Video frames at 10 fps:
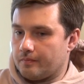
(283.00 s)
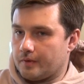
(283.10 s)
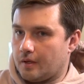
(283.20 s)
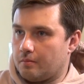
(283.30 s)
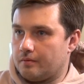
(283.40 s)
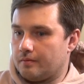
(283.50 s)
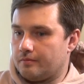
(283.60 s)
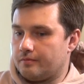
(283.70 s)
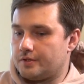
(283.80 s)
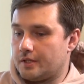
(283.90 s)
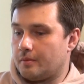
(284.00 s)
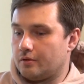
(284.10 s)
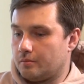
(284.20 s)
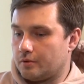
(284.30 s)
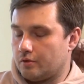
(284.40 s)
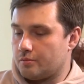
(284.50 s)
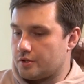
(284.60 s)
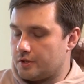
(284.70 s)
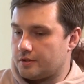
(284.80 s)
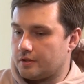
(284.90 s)
как бы все об одном и том
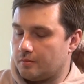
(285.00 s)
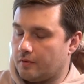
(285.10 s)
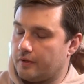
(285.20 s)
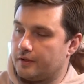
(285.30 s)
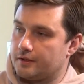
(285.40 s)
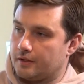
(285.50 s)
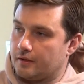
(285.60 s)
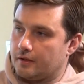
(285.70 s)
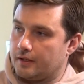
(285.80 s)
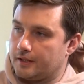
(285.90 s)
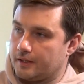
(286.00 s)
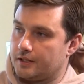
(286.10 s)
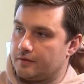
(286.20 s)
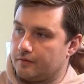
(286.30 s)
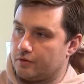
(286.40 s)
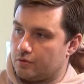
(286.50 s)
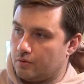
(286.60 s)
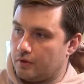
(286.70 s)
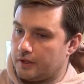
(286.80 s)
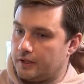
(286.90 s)
же. Единственное, добавляются альтернативные
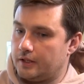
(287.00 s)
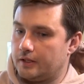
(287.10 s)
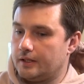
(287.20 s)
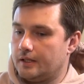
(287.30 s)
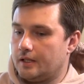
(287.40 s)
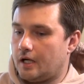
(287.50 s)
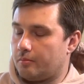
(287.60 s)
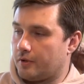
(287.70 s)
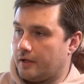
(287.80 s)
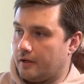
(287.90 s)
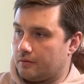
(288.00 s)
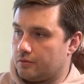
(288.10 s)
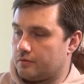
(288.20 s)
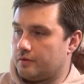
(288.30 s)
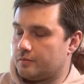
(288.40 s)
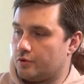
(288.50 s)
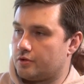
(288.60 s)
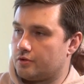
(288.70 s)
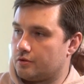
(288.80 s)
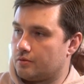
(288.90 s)
сторы и АПК, то есть
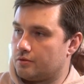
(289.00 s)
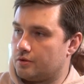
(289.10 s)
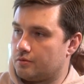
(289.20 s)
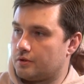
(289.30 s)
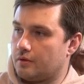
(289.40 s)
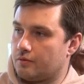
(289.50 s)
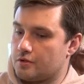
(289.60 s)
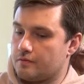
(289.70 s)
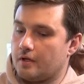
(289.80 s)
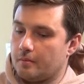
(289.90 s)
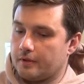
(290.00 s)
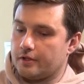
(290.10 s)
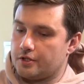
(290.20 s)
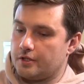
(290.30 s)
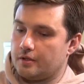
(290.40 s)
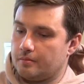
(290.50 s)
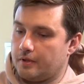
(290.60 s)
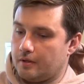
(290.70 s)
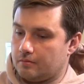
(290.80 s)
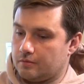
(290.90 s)
возможность загрузить установочный файл приложения
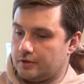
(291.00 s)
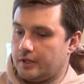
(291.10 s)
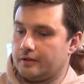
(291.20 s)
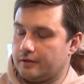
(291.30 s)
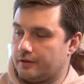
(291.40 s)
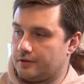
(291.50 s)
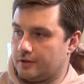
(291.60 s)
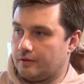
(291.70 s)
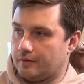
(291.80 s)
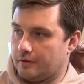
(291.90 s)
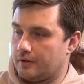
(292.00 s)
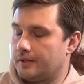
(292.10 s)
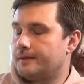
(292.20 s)
прямо с сайта или с сервера.